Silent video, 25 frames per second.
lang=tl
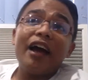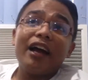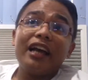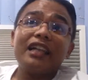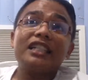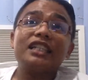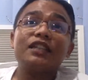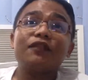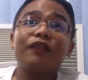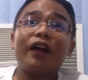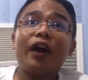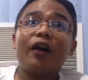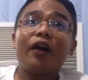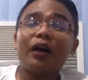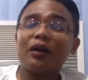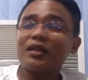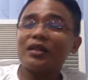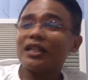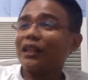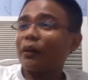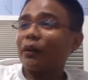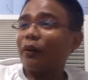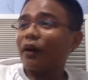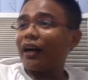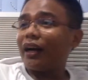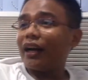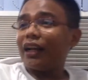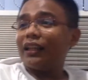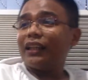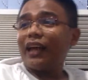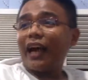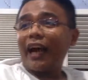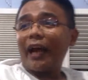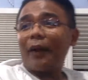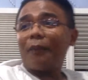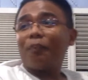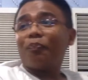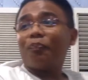it's very easy tawagan na
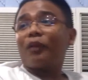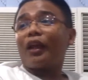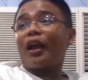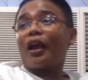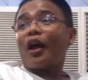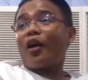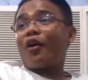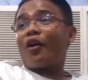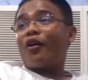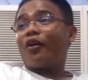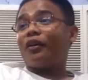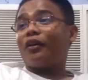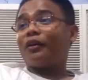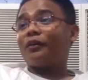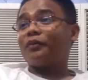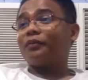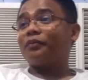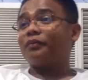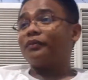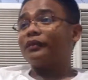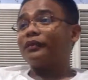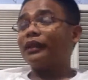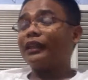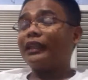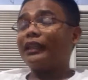dime ambiguous